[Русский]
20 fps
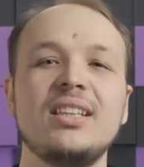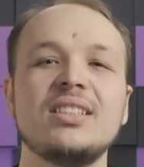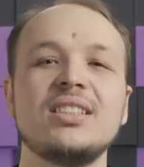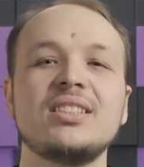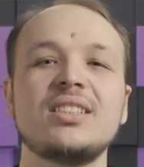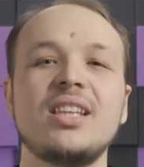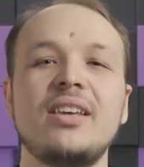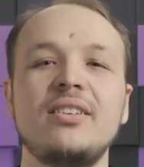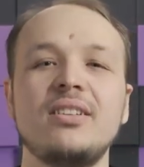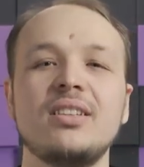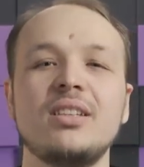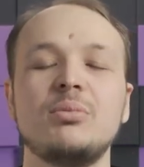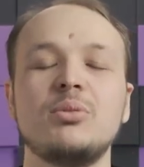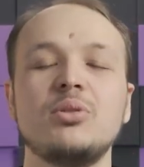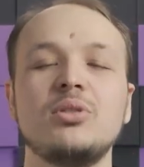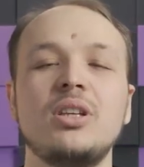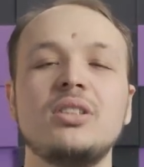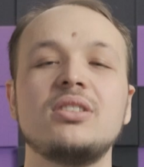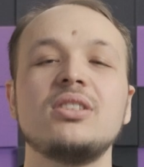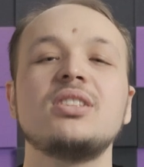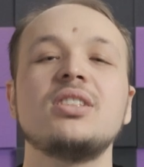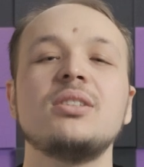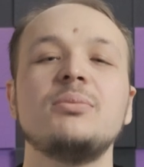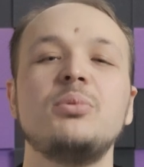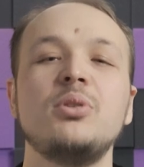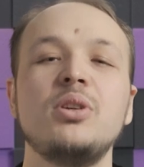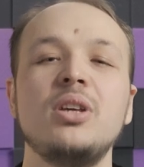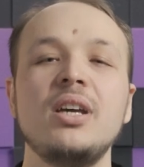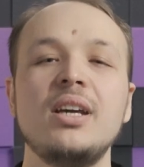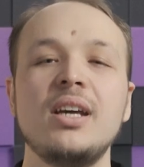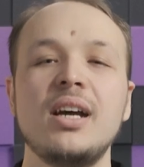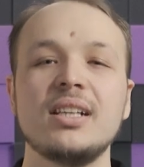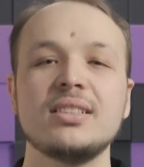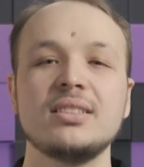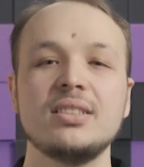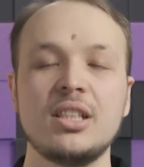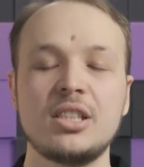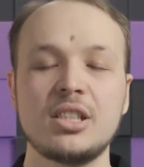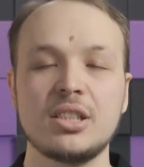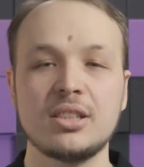и заставил наблюдать за собой, а
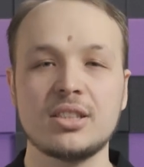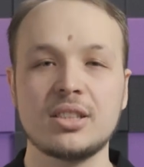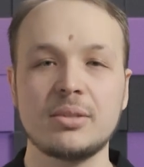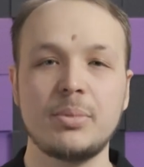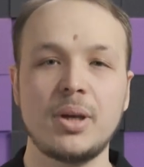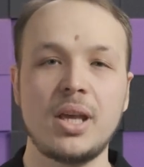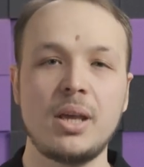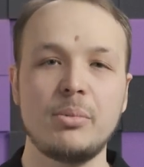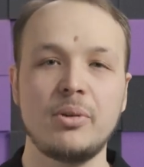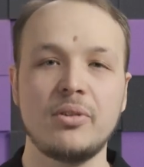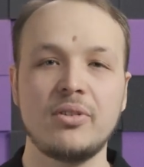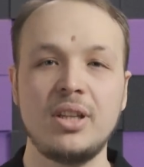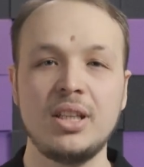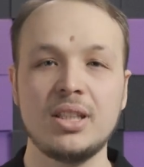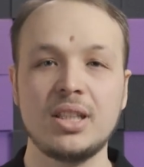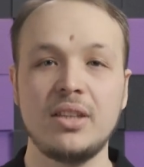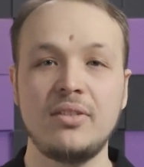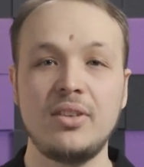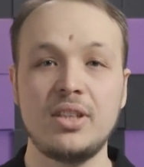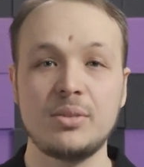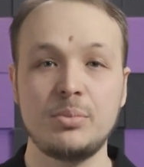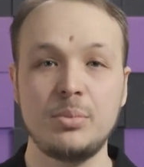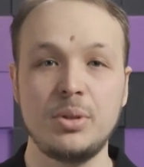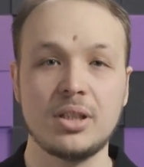значит и за боями в клетке весь